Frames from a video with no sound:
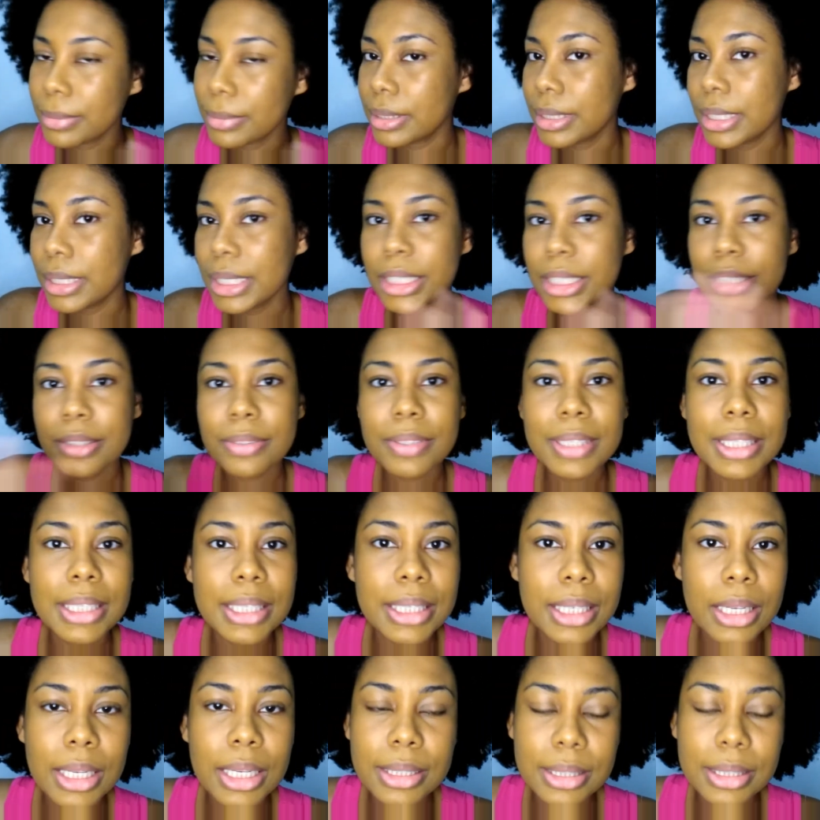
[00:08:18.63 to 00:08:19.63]

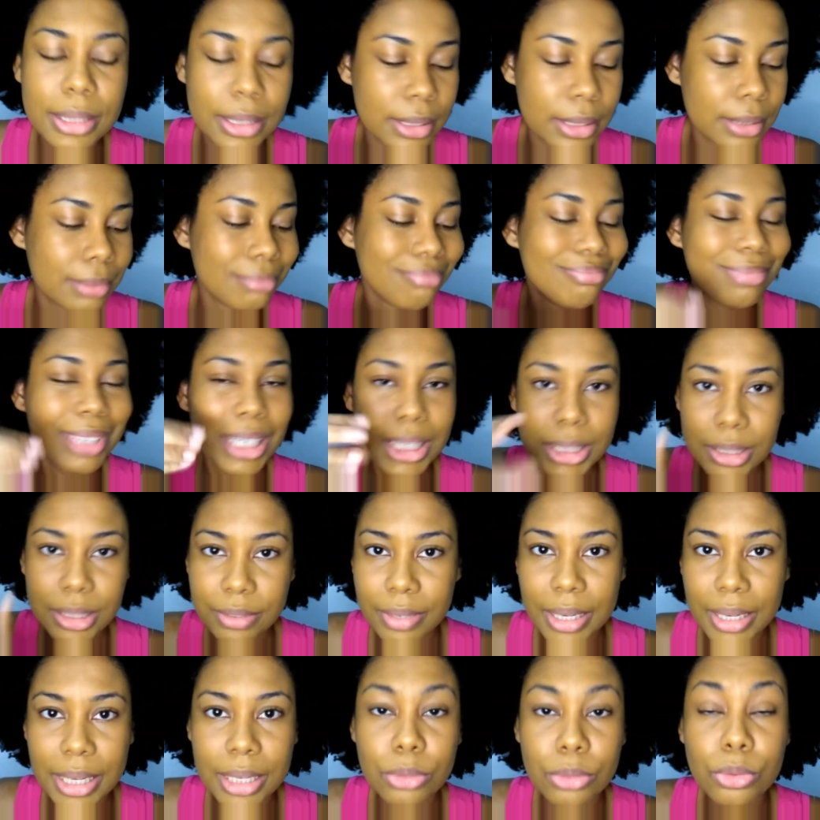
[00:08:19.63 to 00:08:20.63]
transferir assim,
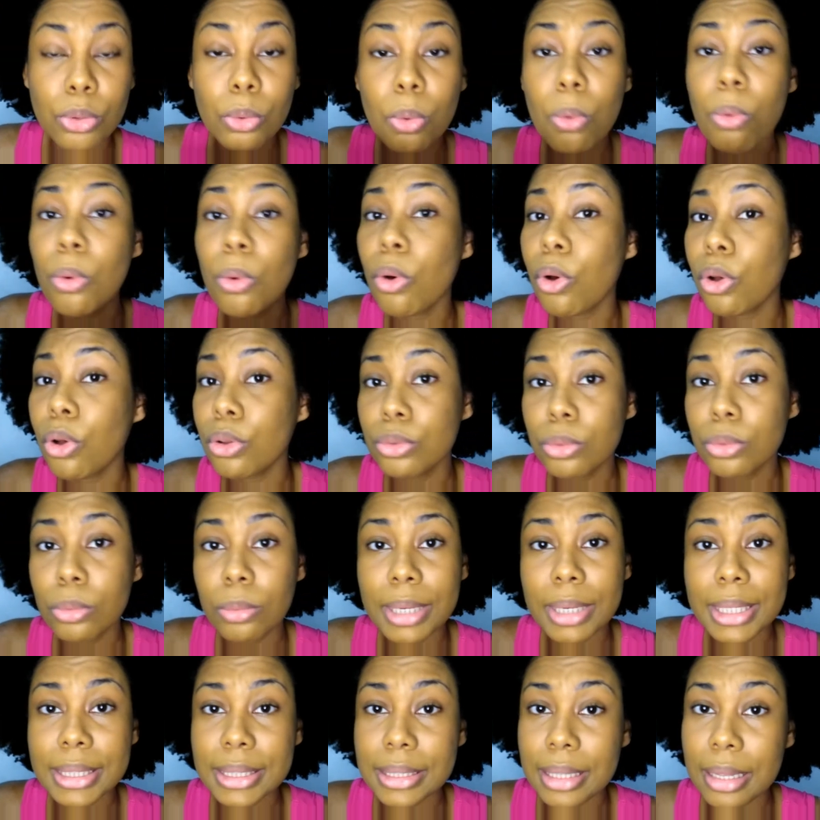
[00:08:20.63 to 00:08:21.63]
transfere, eu não concordo
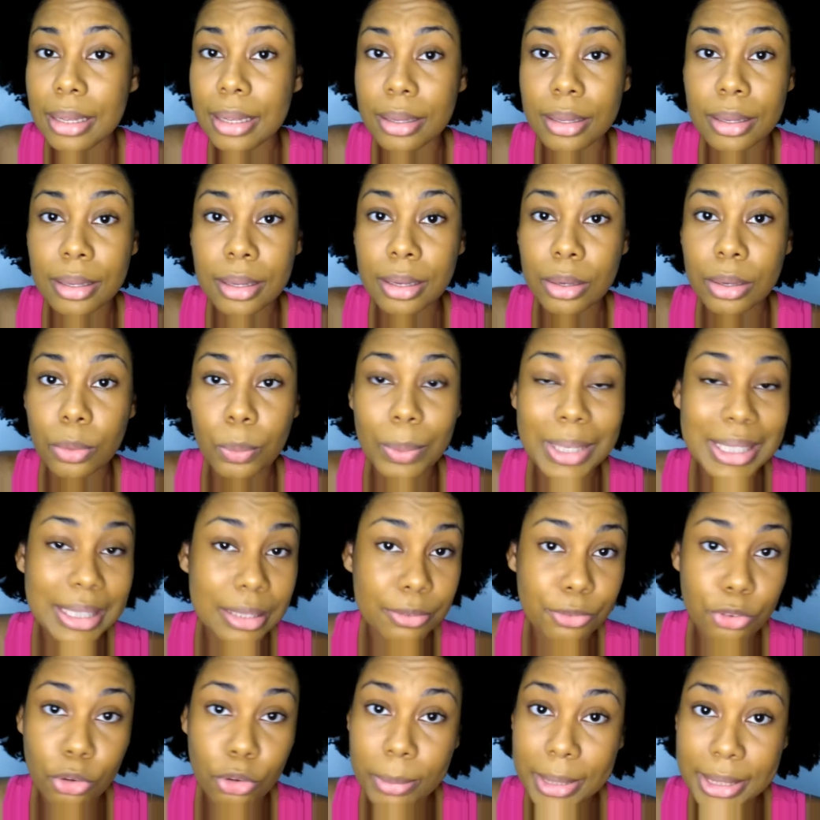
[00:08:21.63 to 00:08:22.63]
com essa, com essa
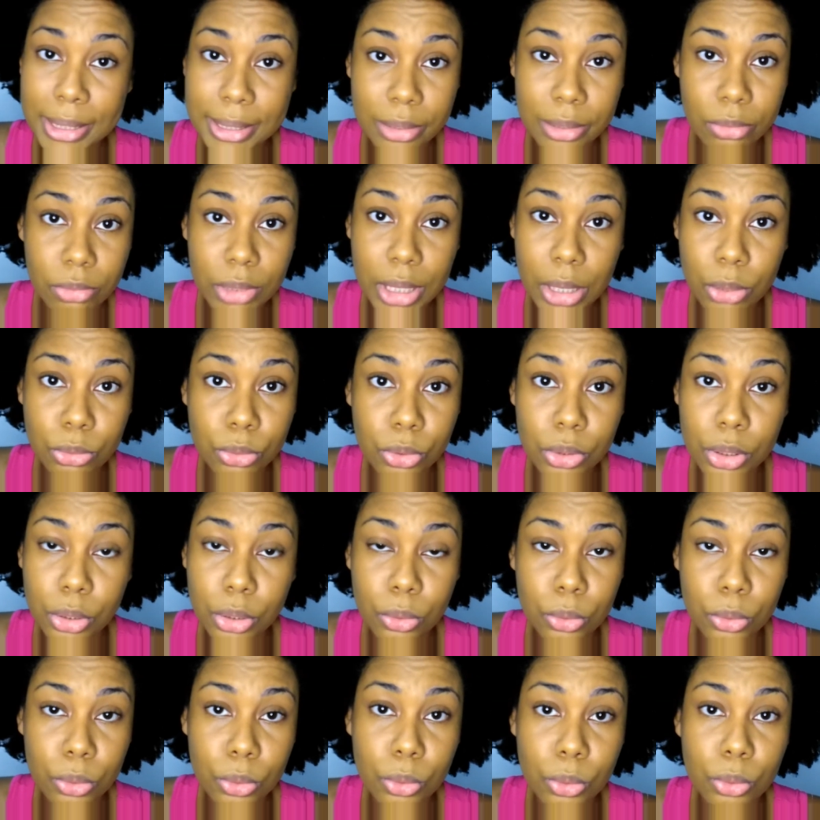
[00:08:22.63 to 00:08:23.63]
informação que a Eudora
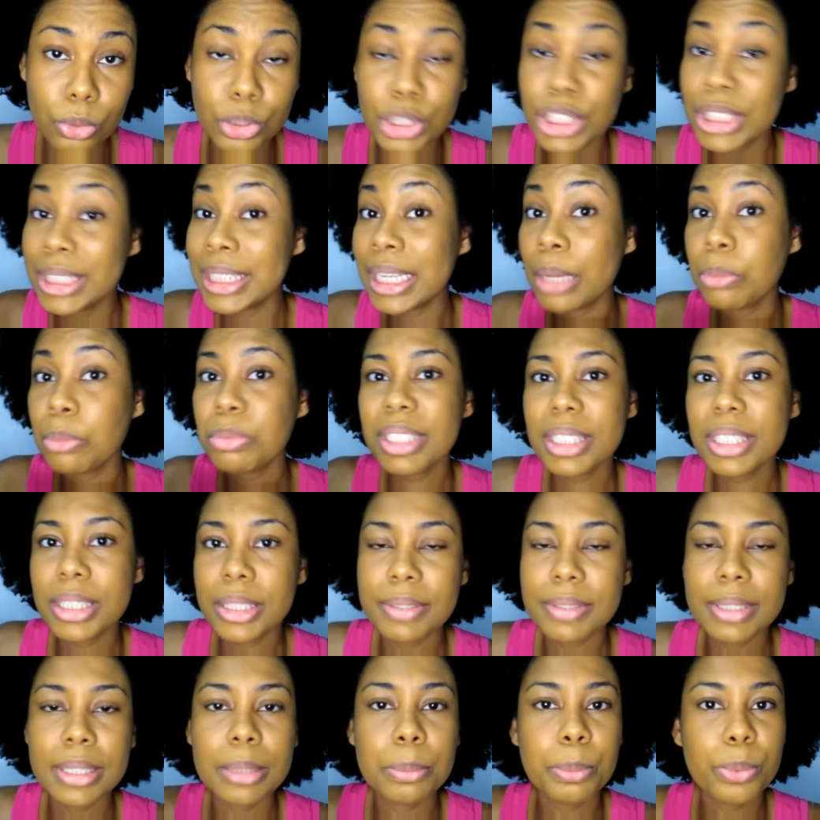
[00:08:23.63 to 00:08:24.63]
colocou de não
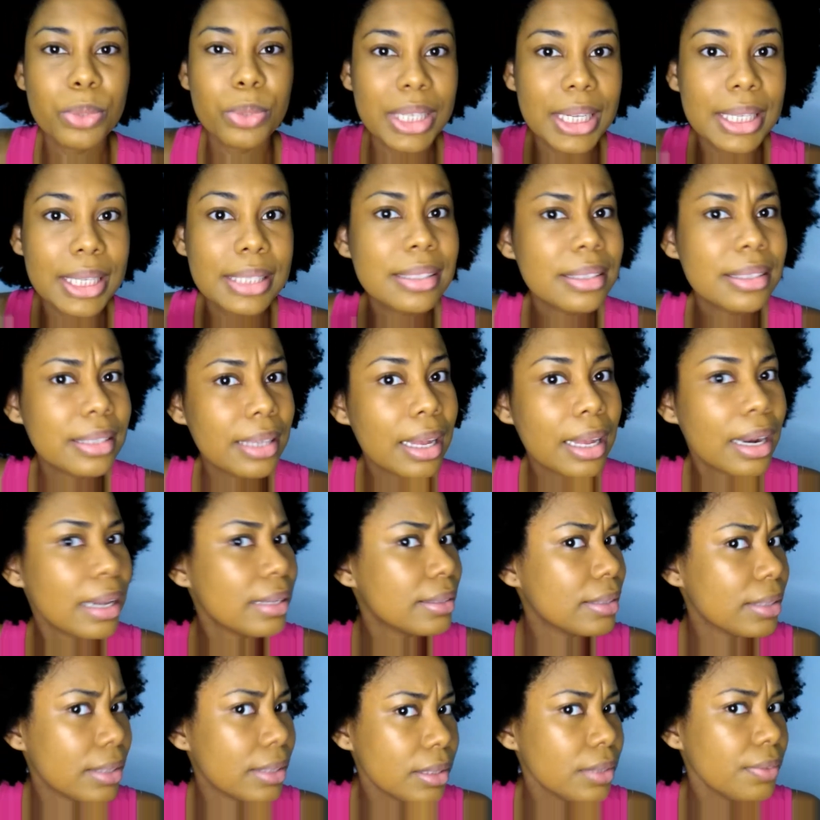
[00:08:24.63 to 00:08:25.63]
transferir, porque sim,
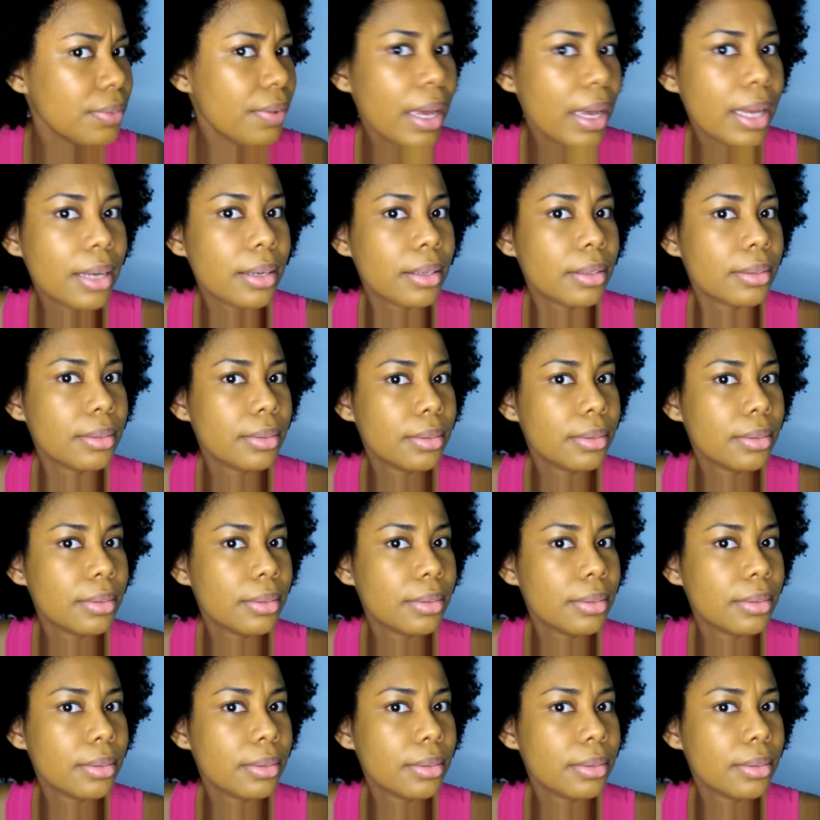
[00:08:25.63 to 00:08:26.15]
ela transfere.